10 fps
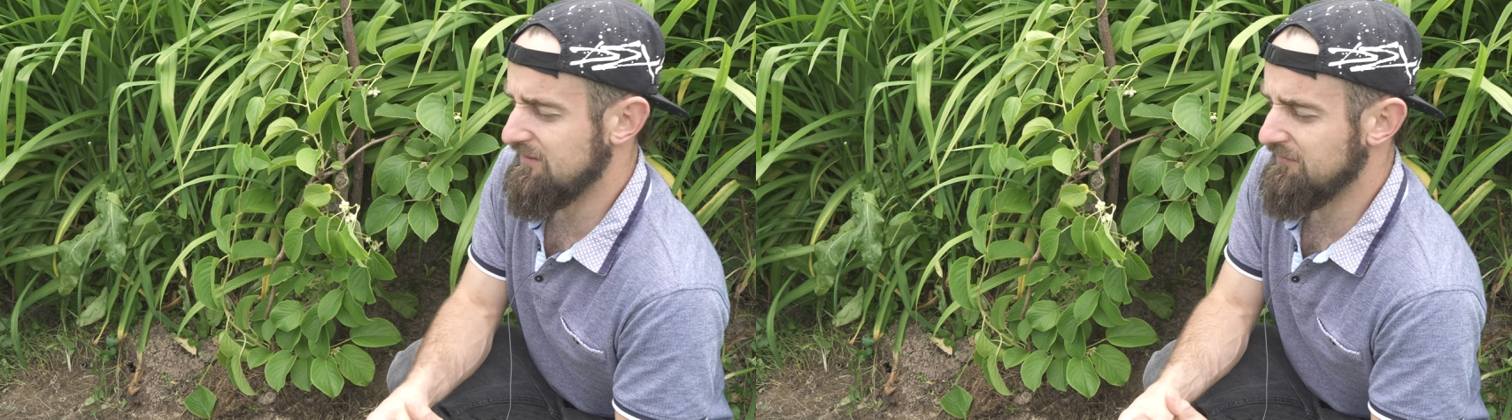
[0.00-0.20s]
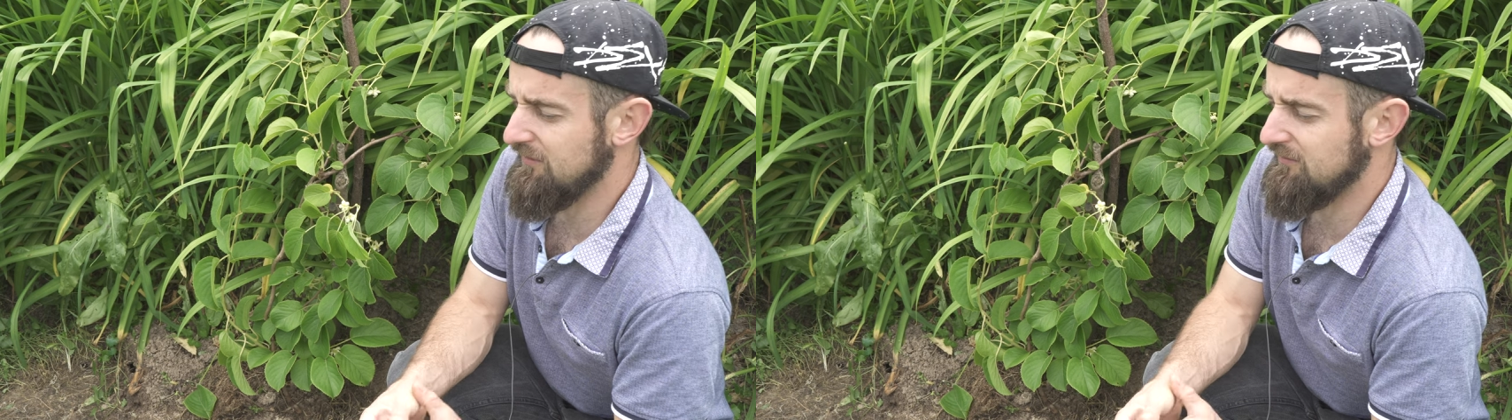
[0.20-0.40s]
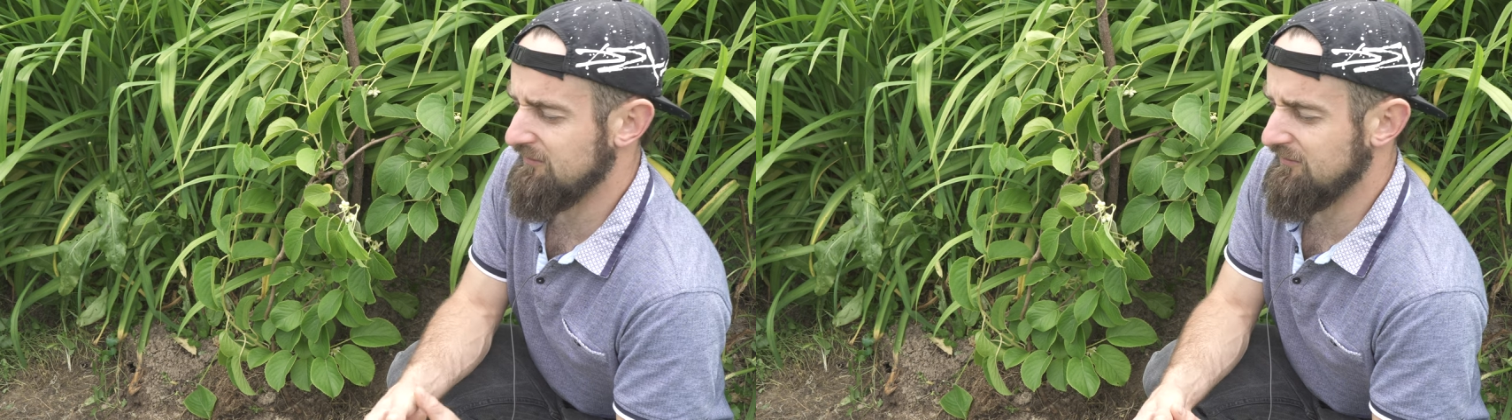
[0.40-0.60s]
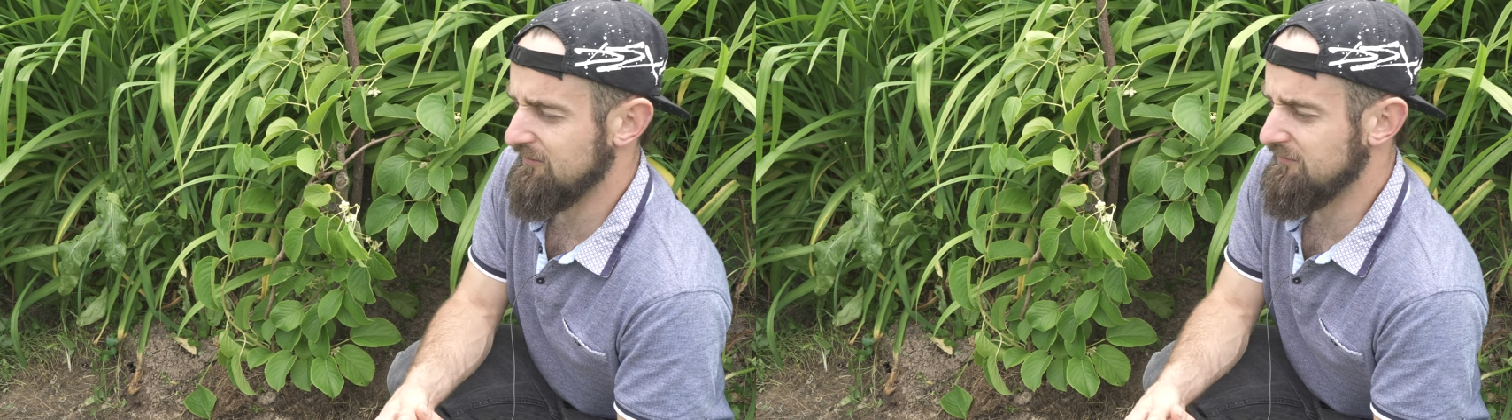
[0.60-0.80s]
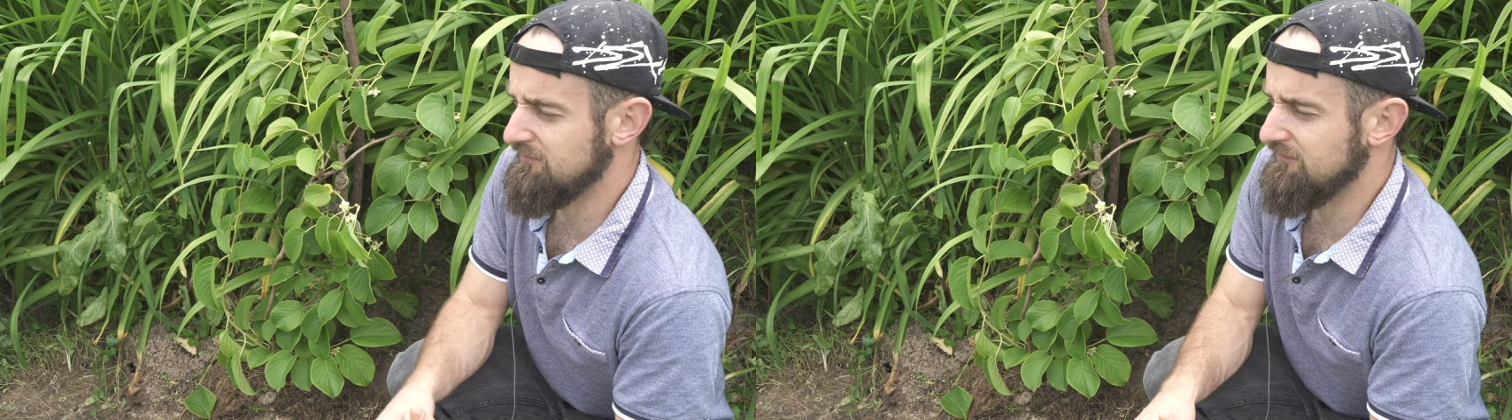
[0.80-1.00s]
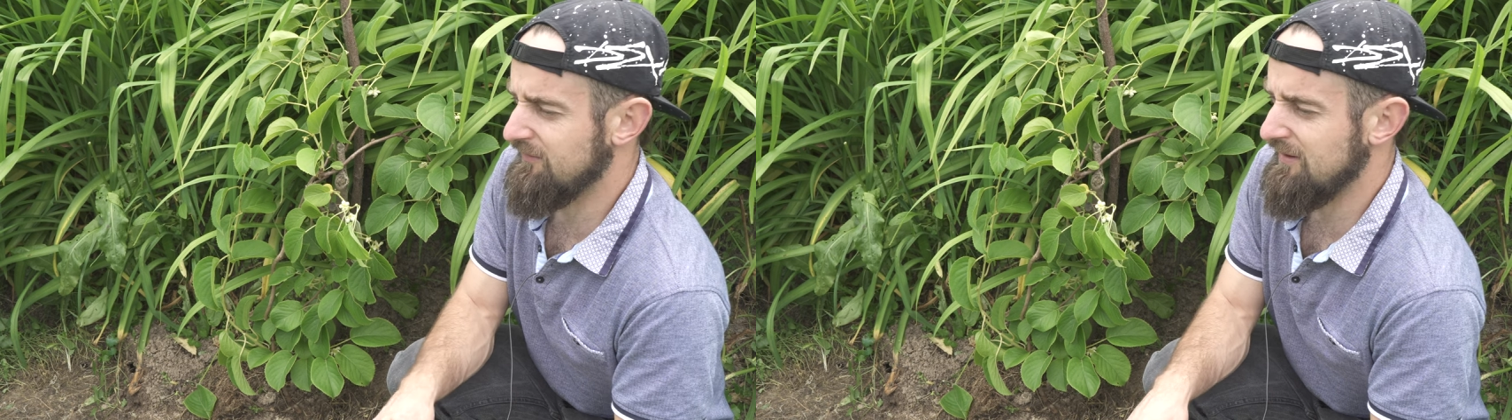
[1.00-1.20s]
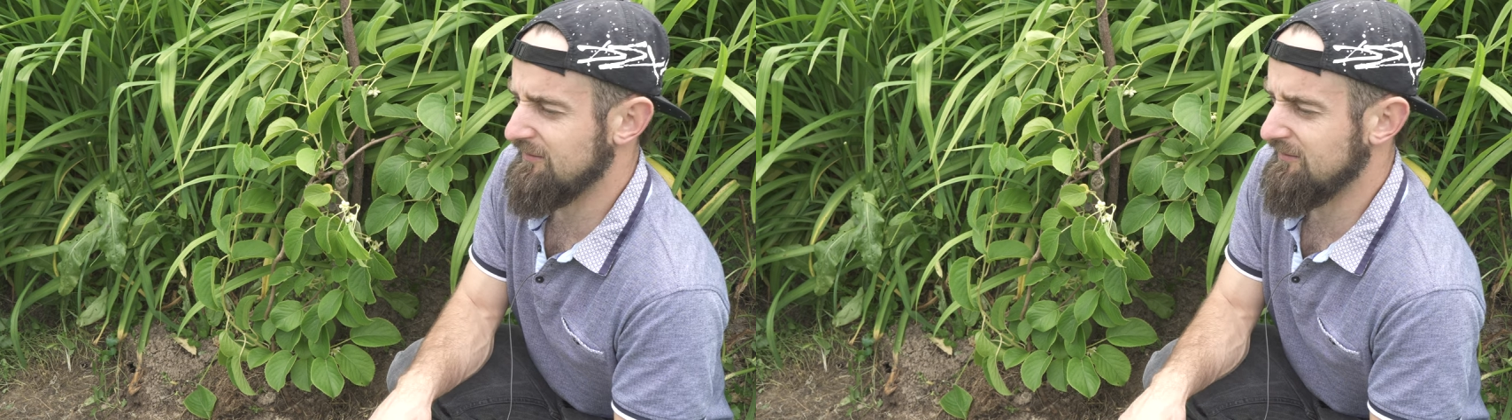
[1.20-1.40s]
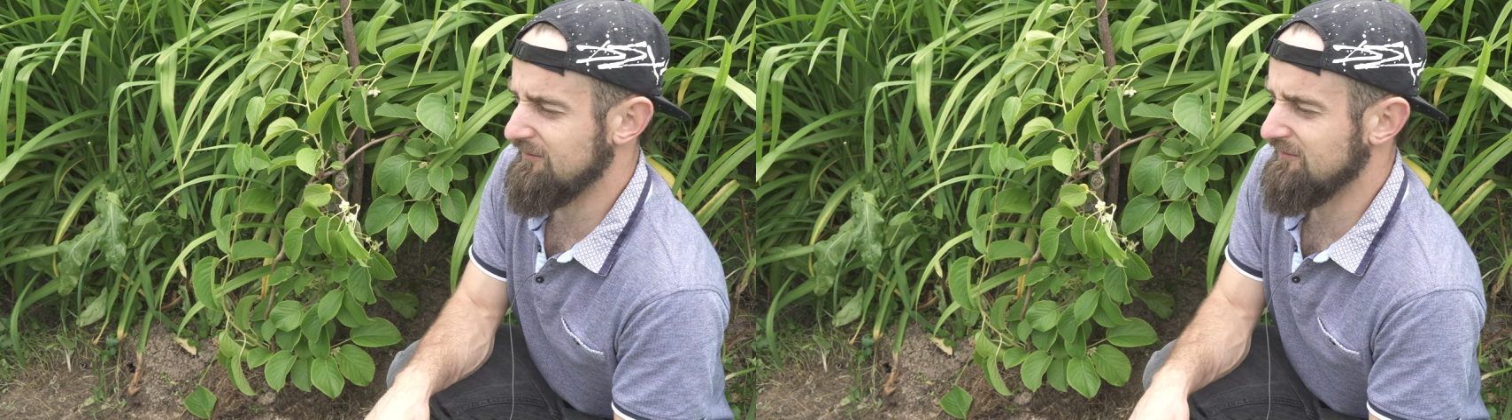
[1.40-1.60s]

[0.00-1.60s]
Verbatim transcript: tam jest y, wraz